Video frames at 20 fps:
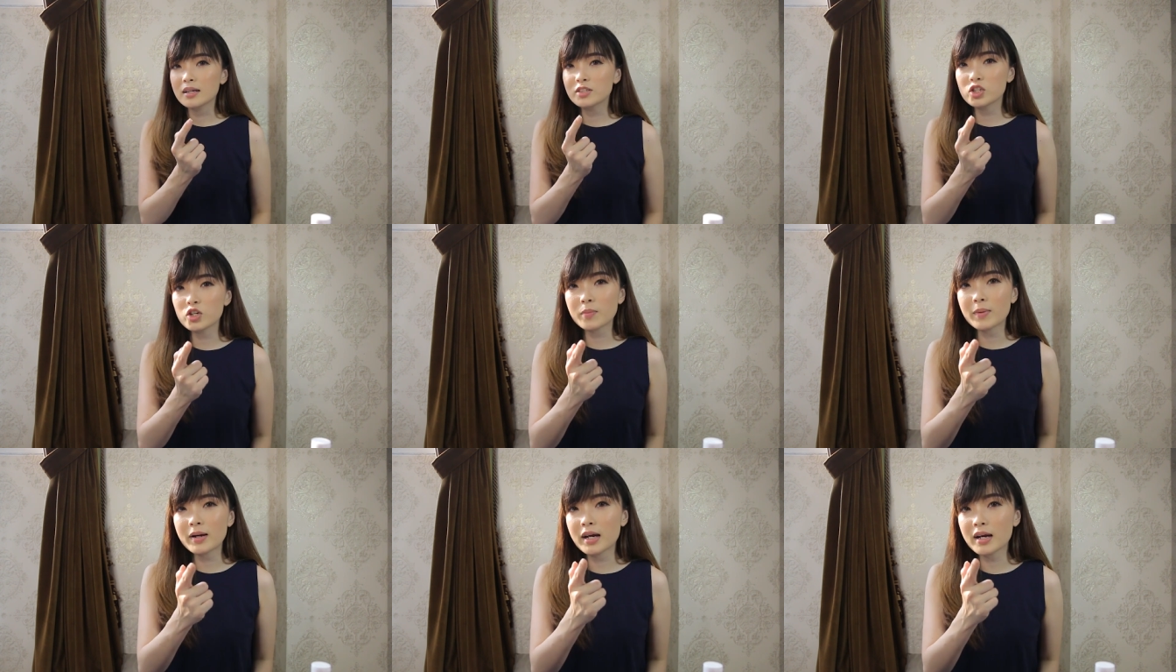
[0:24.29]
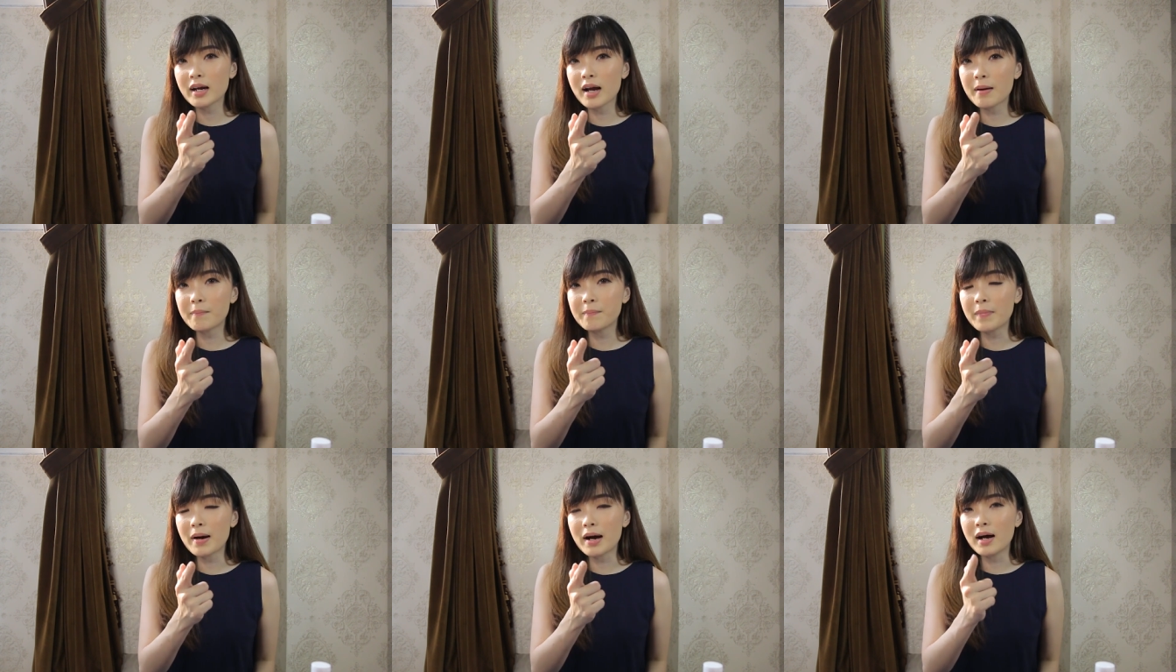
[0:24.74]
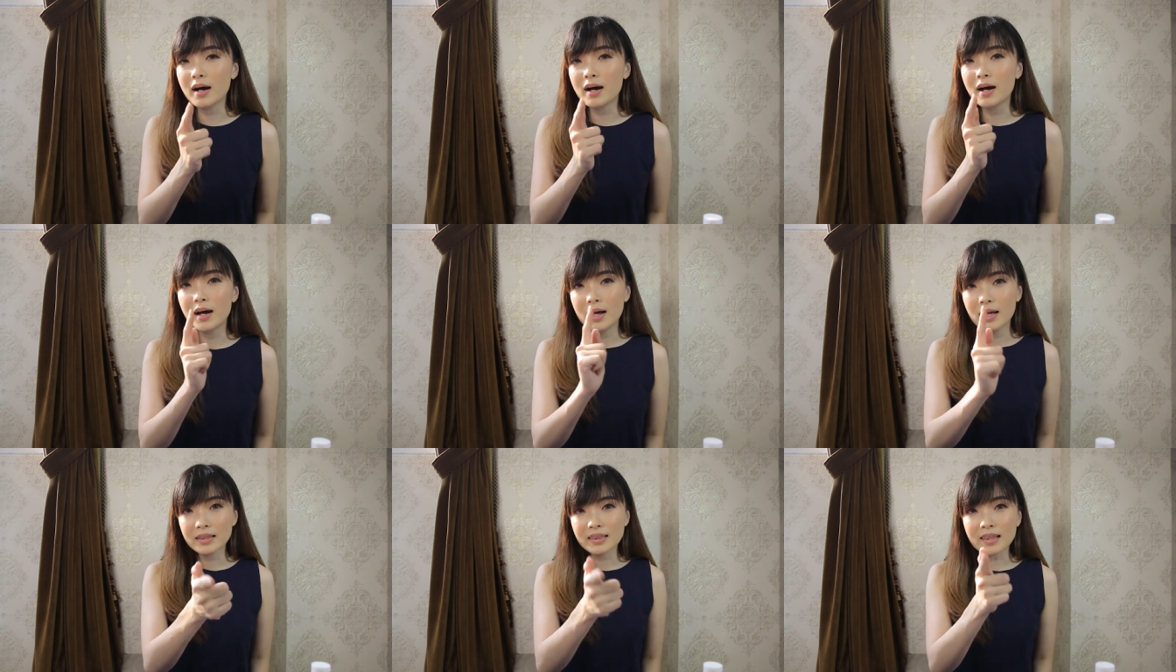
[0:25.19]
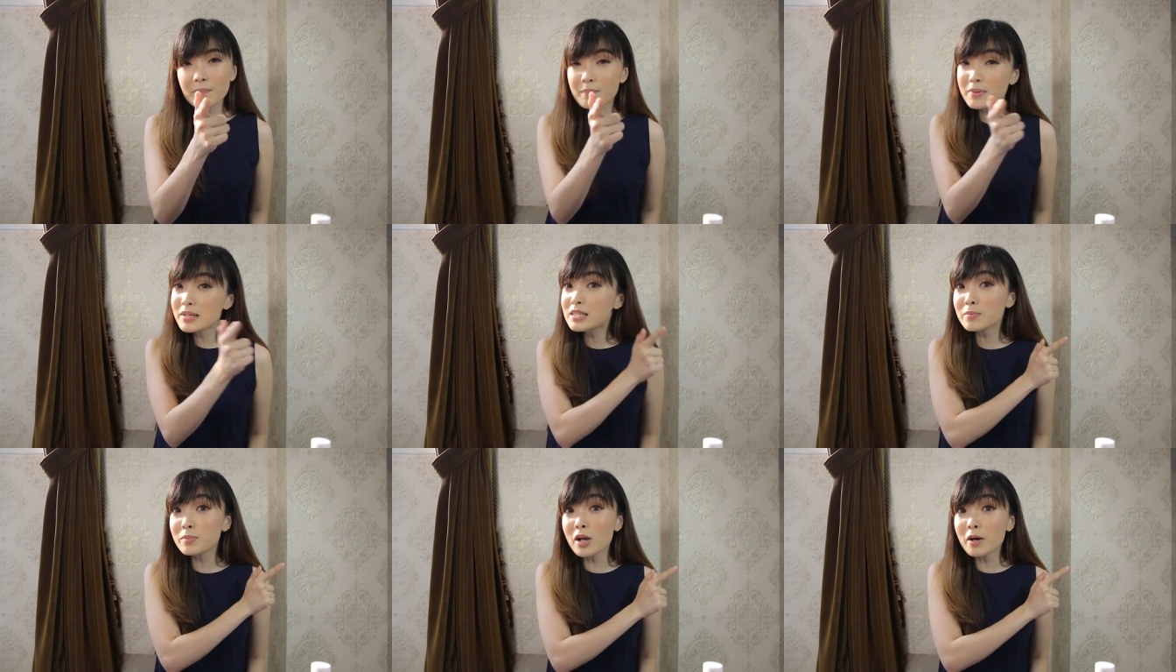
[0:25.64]
jawabannya gampang
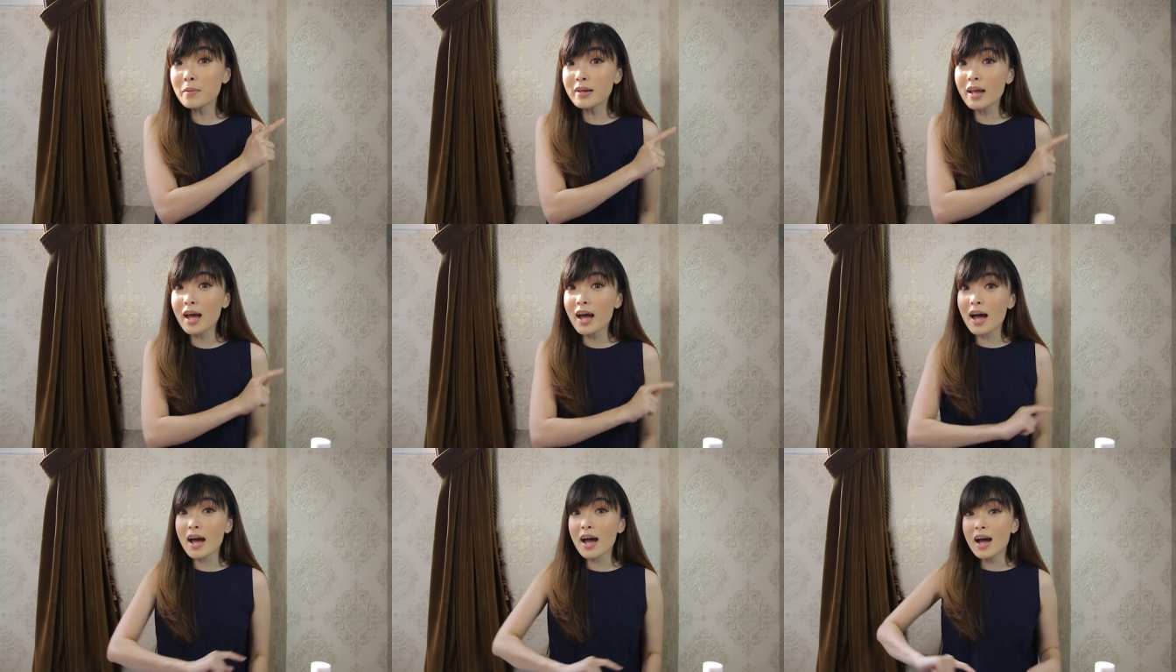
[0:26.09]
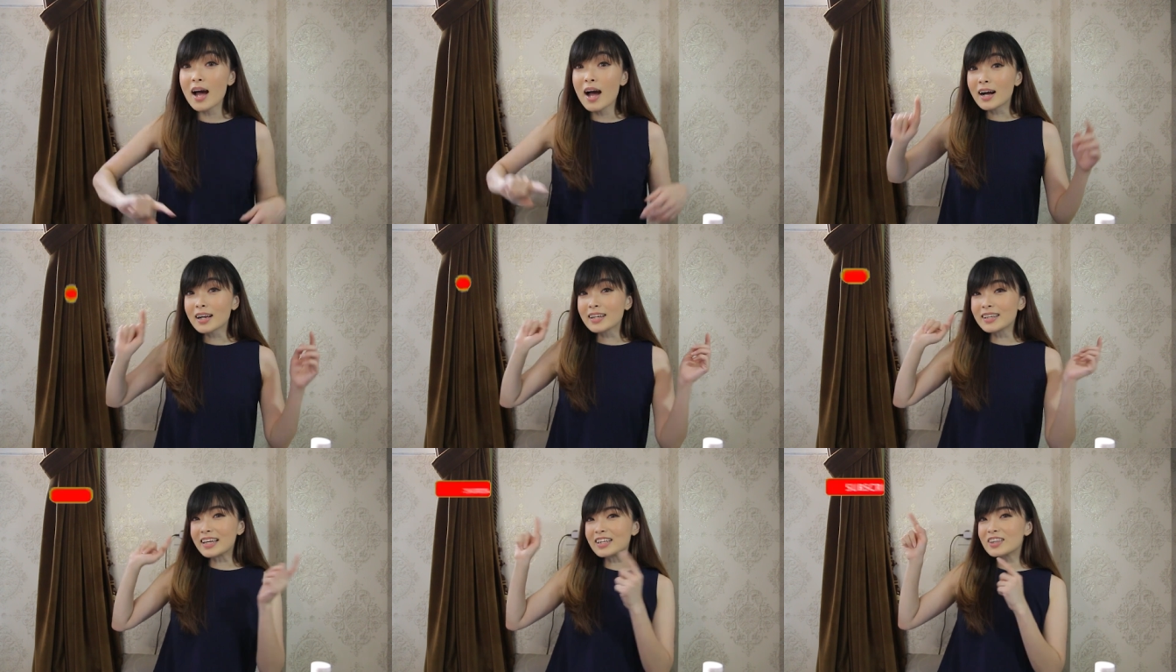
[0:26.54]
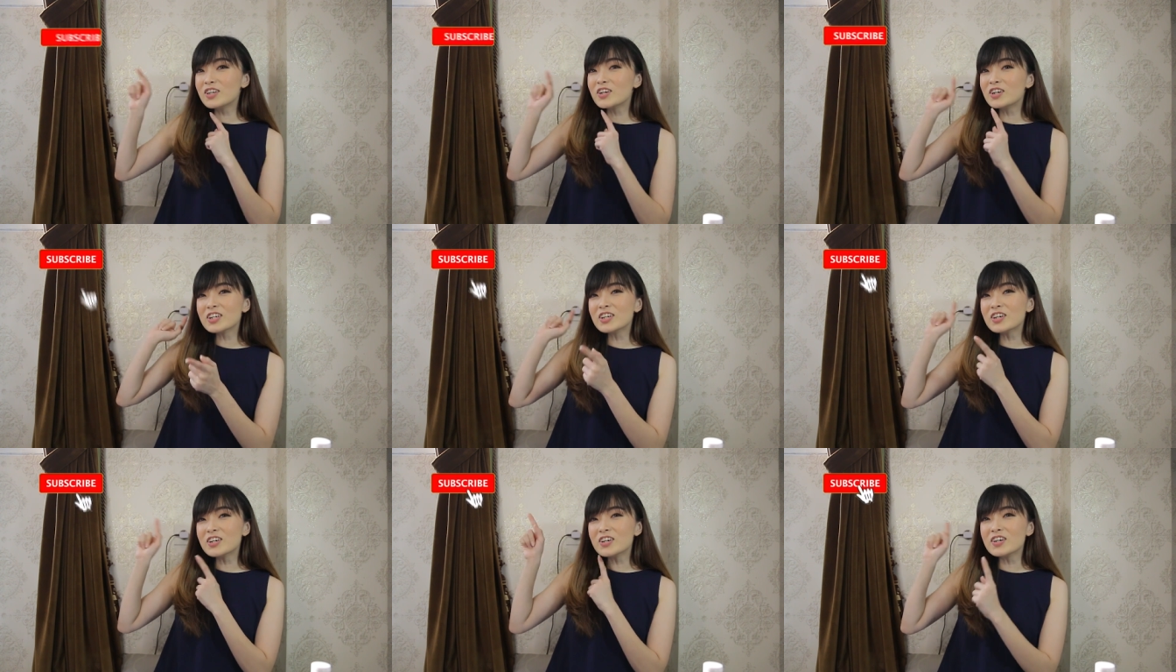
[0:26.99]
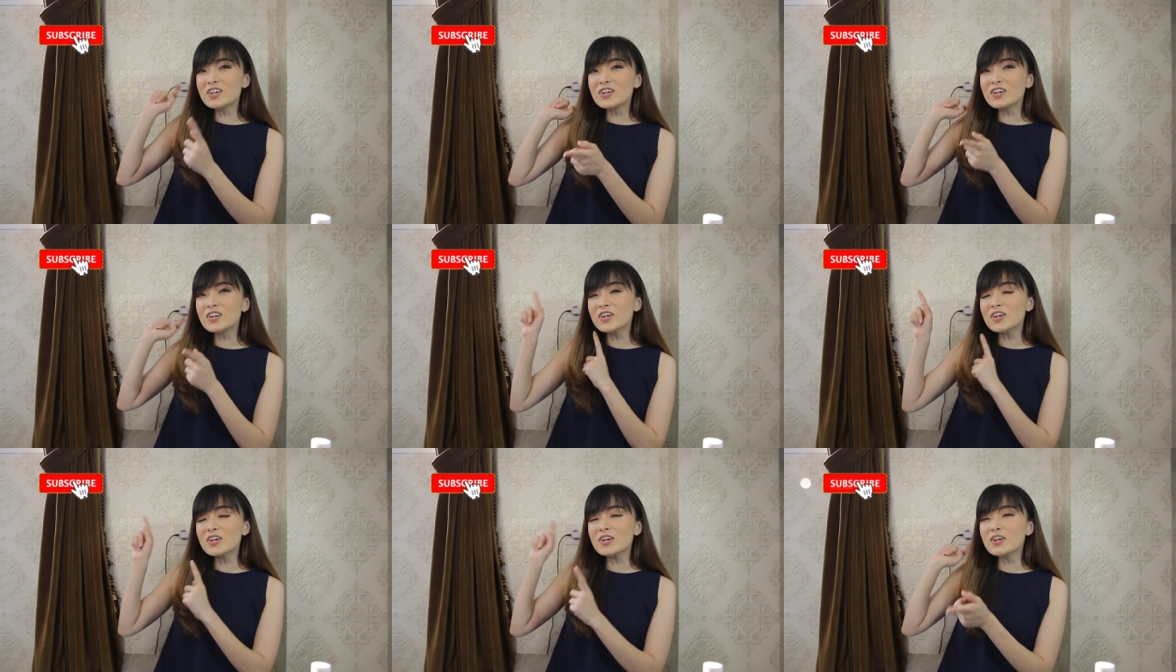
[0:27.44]
tapi sebelumnya, klik dulu
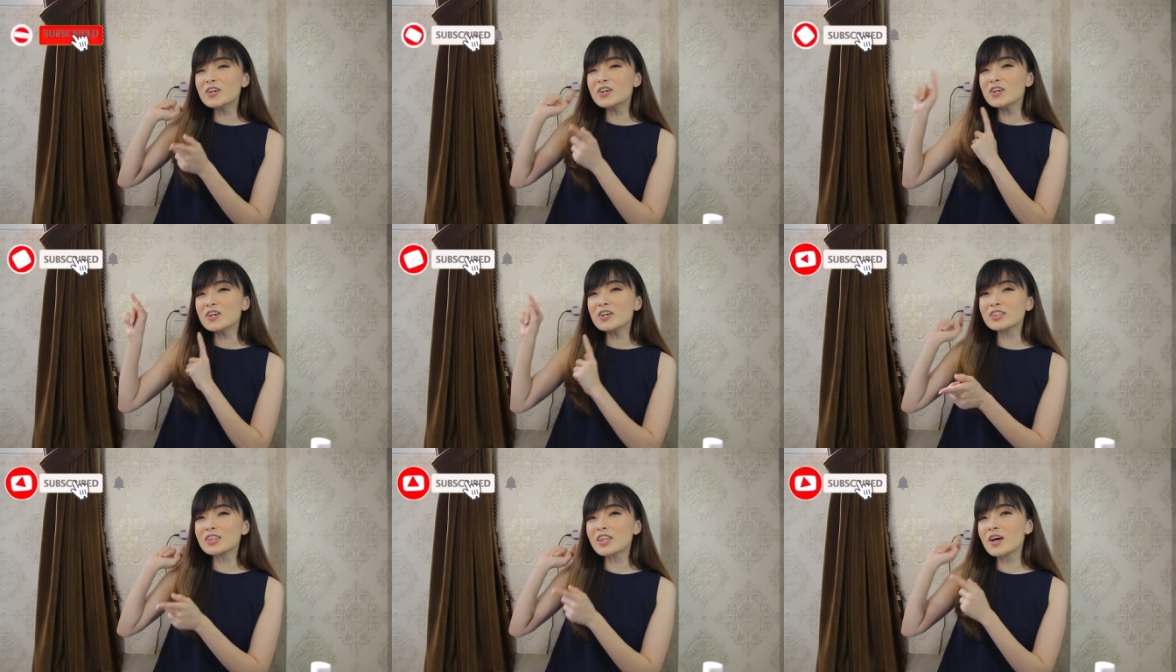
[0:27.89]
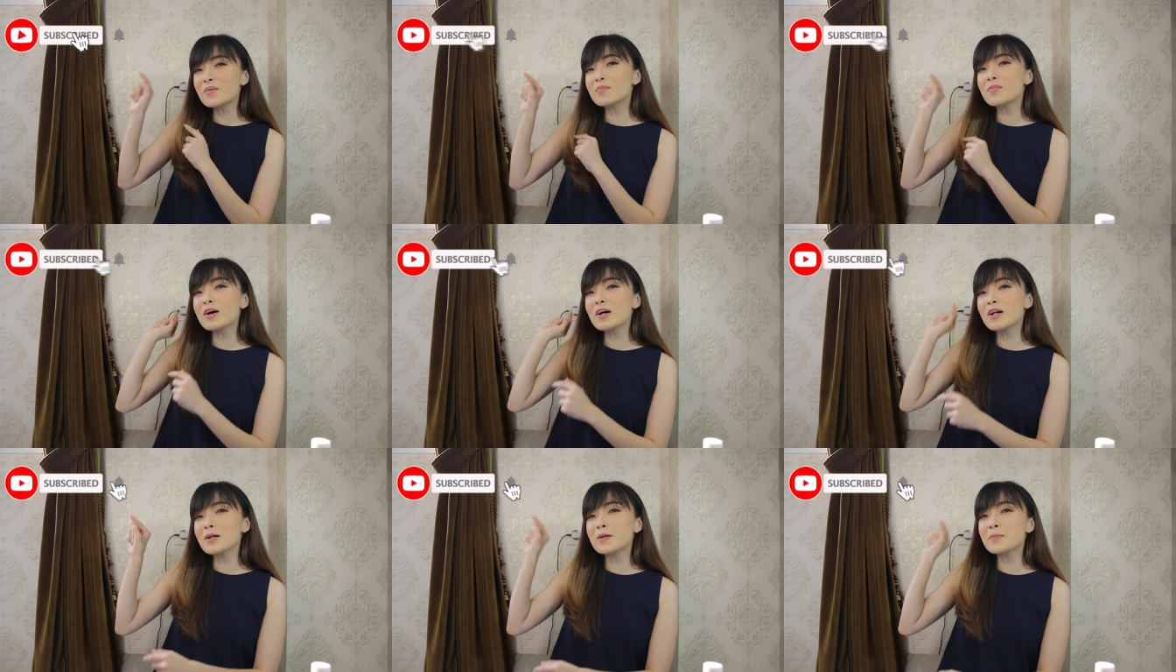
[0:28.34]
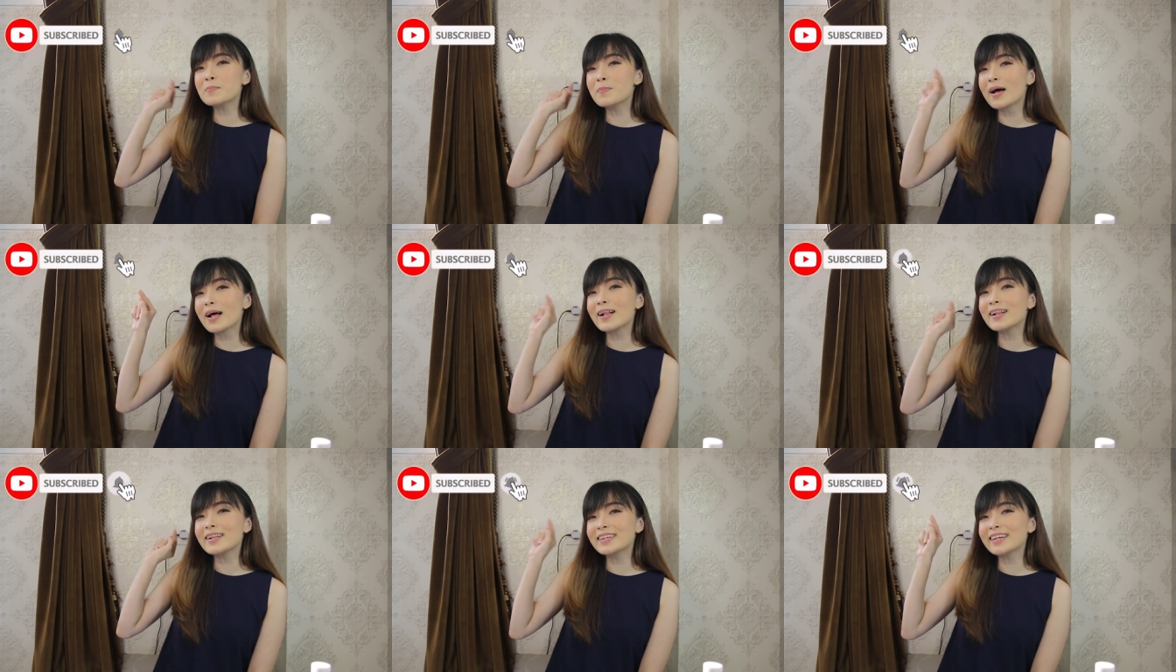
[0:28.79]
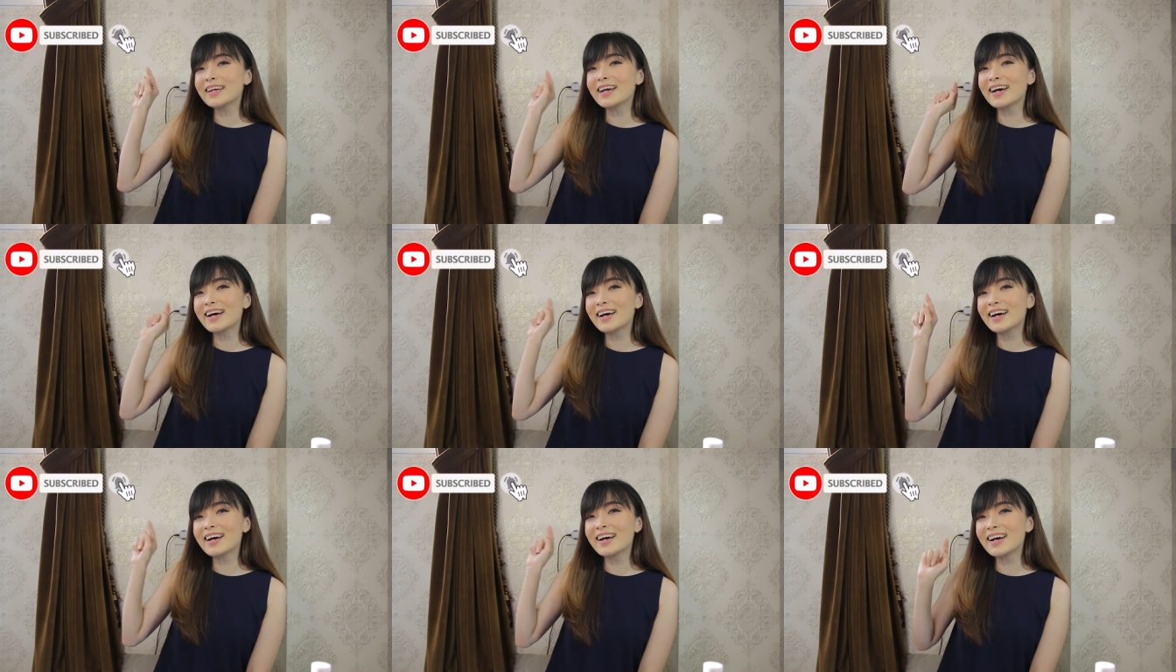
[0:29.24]
tombol
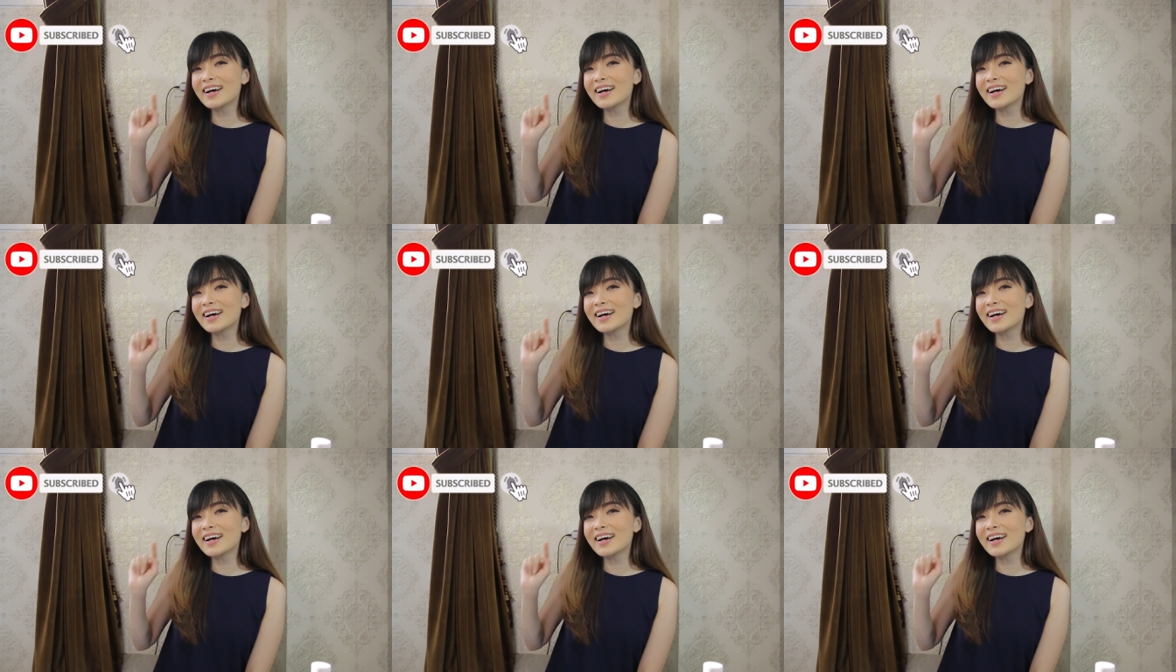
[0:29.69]
belnya.